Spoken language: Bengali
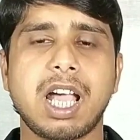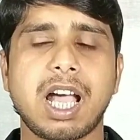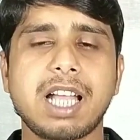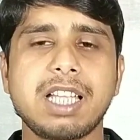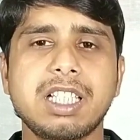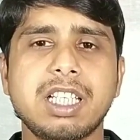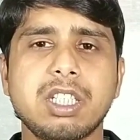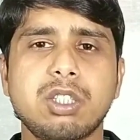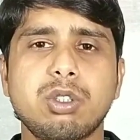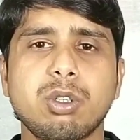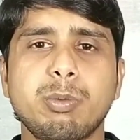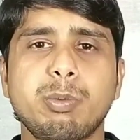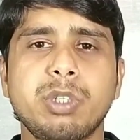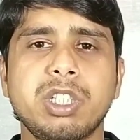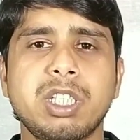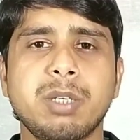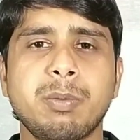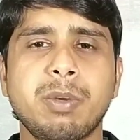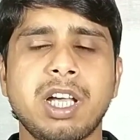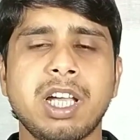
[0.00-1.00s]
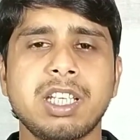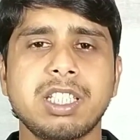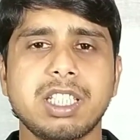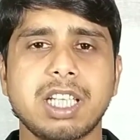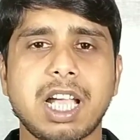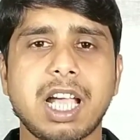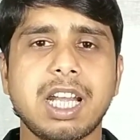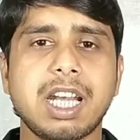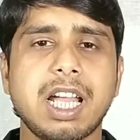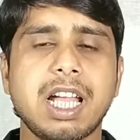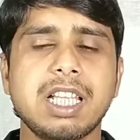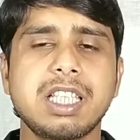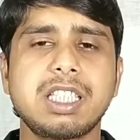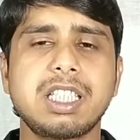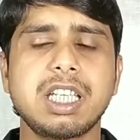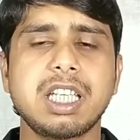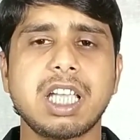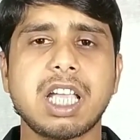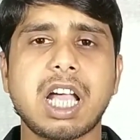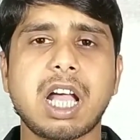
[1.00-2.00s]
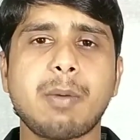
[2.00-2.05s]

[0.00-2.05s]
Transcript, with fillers: আজকে চব্বিশে মার্চ আর আজকে